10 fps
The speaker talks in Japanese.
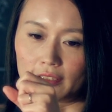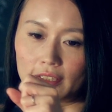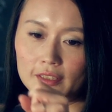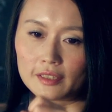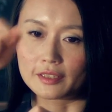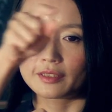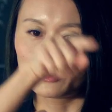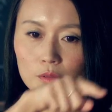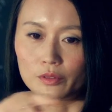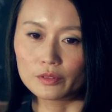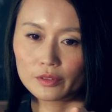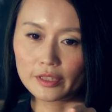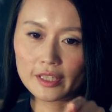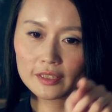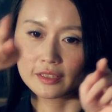だんだんこう
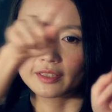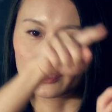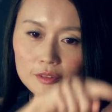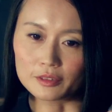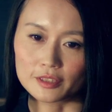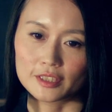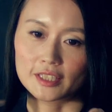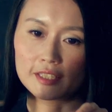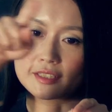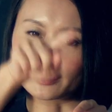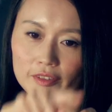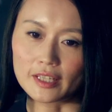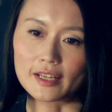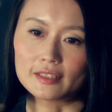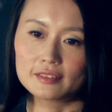円軌道していったの
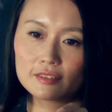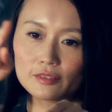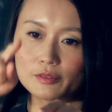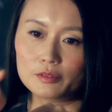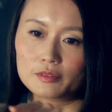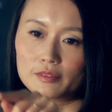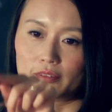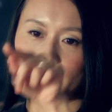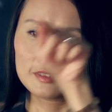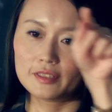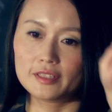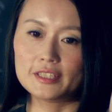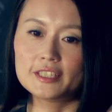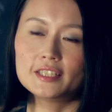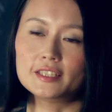が、こう
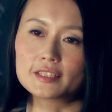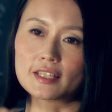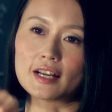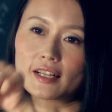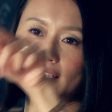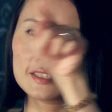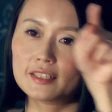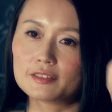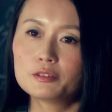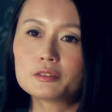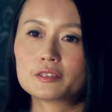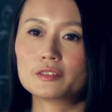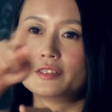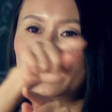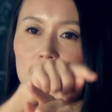離心率が上がってクロス
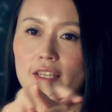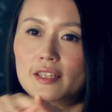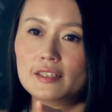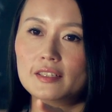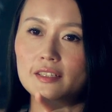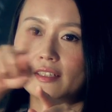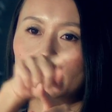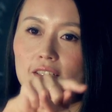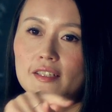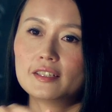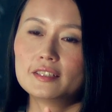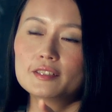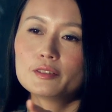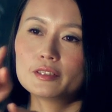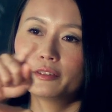するんですね。で
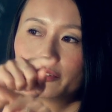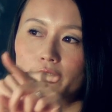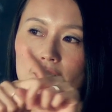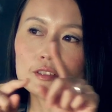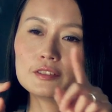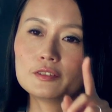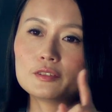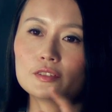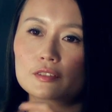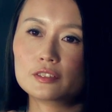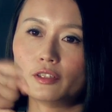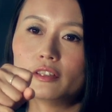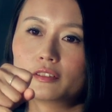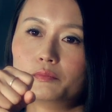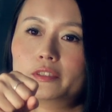そういうクロスすると
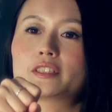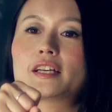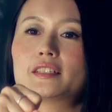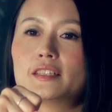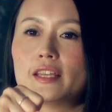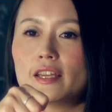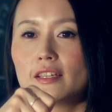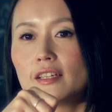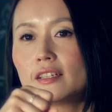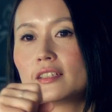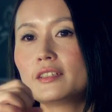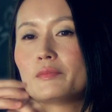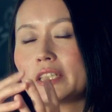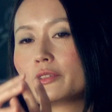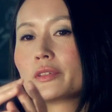ドンとぶつかって、で
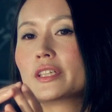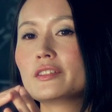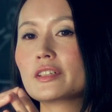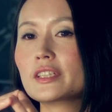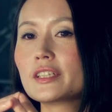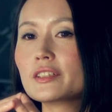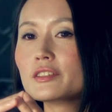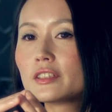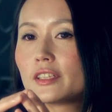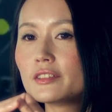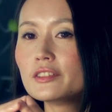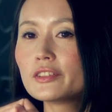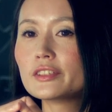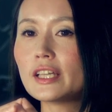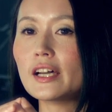また大きいのができるっていう
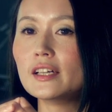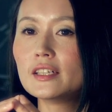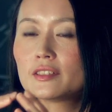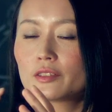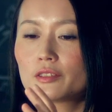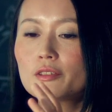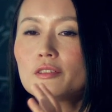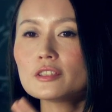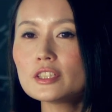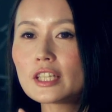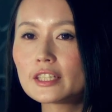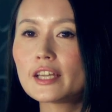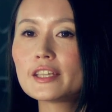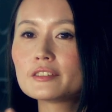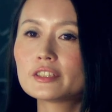ような、その小数多
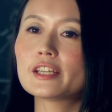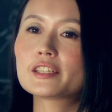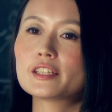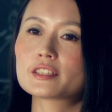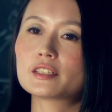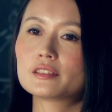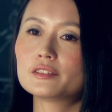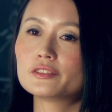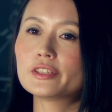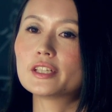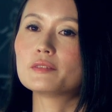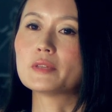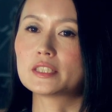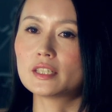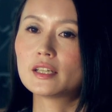対 N 体計算っていうのをやり
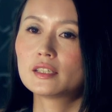ました。